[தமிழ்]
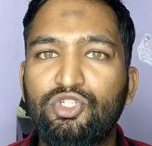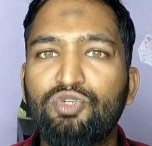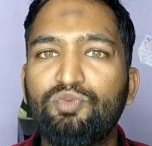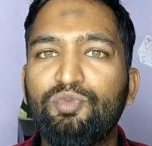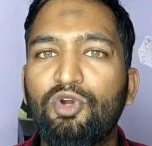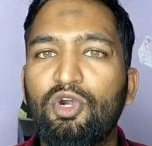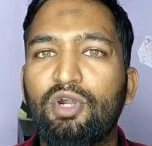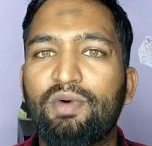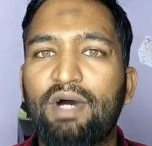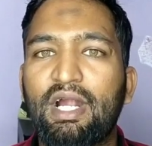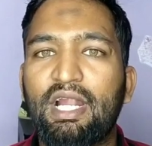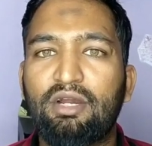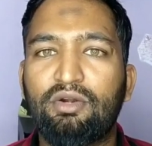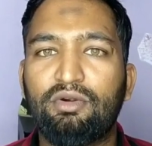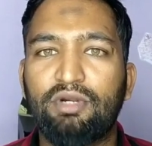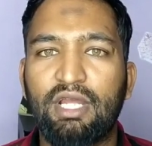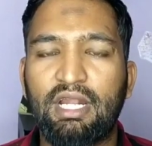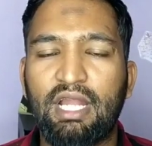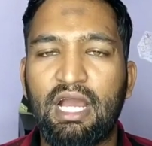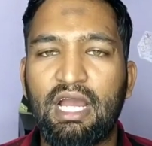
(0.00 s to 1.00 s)
ஒற்றுமையோடு
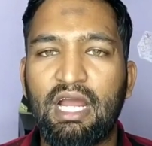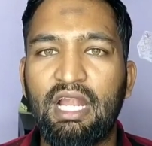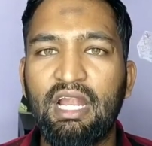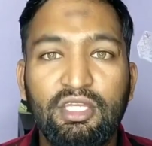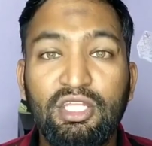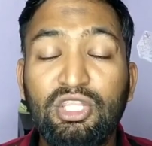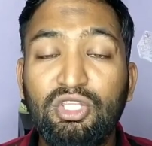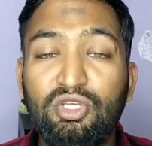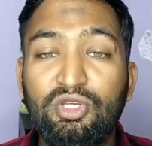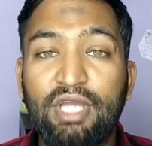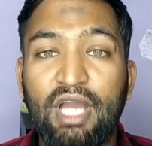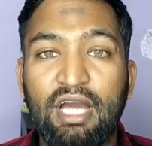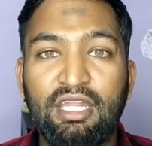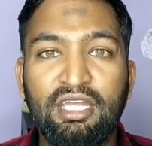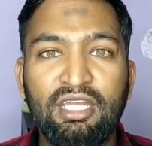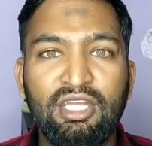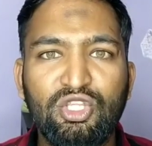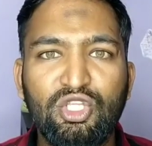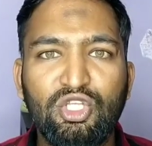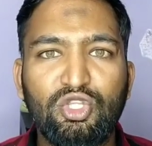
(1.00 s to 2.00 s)
வாழக்கூடிய நாங்கள் இந்து
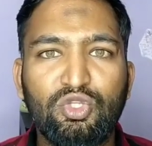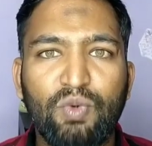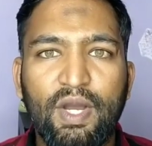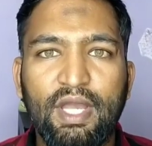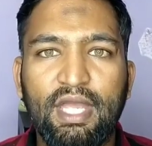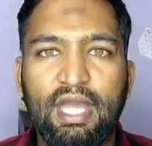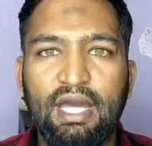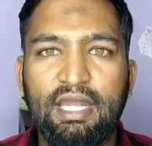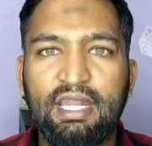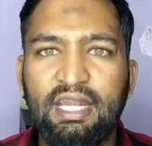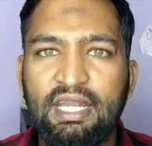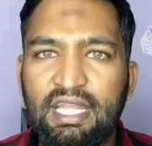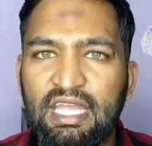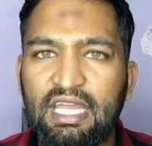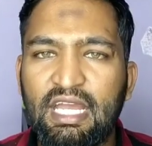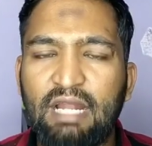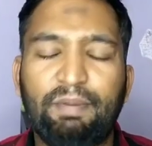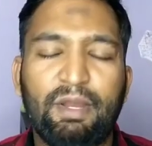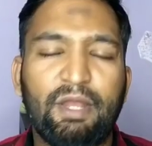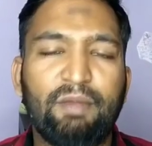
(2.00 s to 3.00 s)
யாரு ஹிந்துத்துவா யாரு
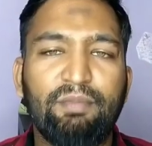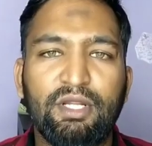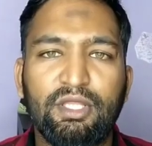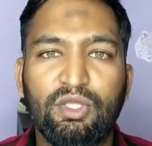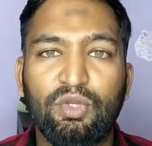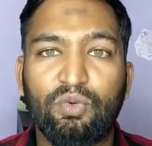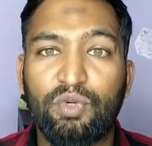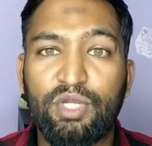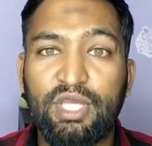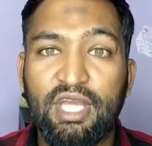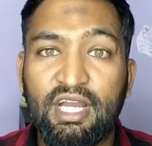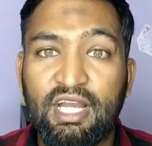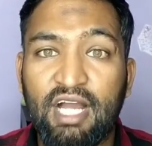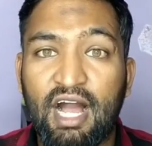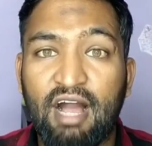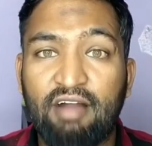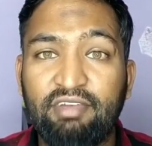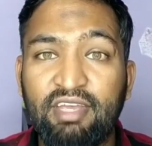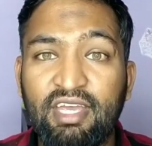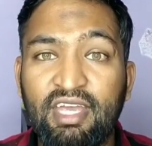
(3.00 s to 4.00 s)
நீங்கள் பயன்படுத்தக்கூடிய
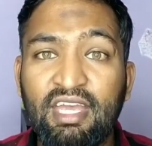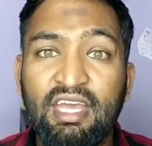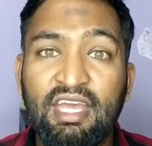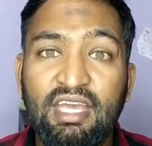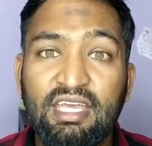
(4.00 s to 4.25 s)
காவி